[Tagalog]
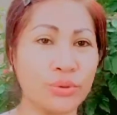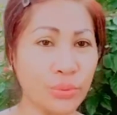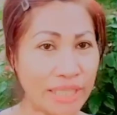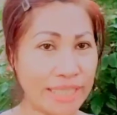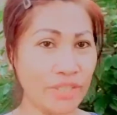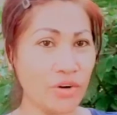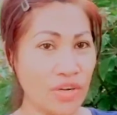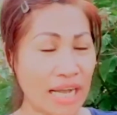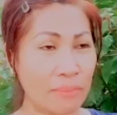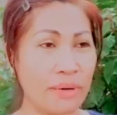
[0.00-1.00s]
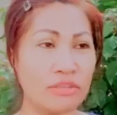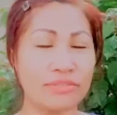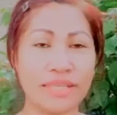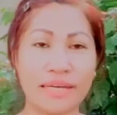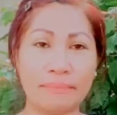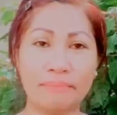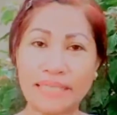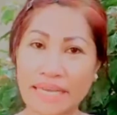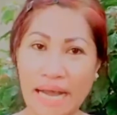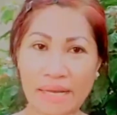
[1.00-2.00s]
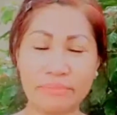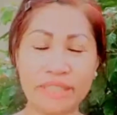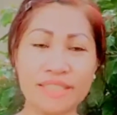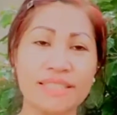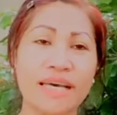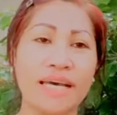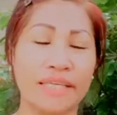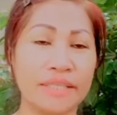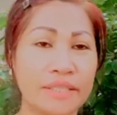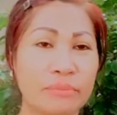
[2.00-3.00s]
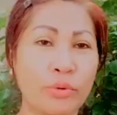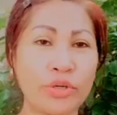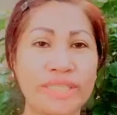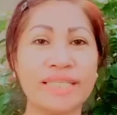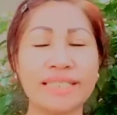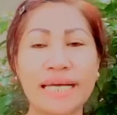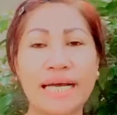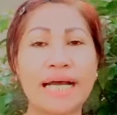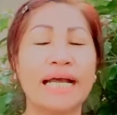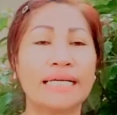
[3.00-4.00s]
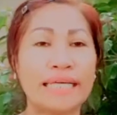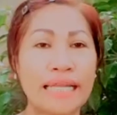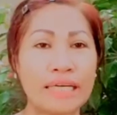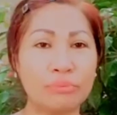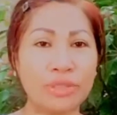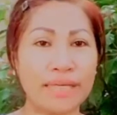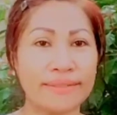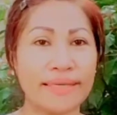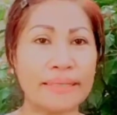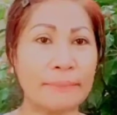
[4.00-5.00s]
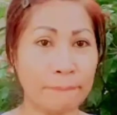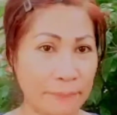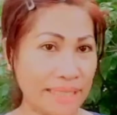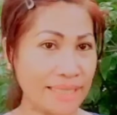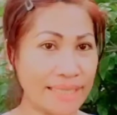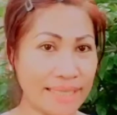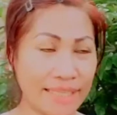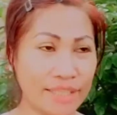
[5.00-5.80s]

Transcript: Willie Ong about the bad habits in the morning na kailangan po nating baliktarin.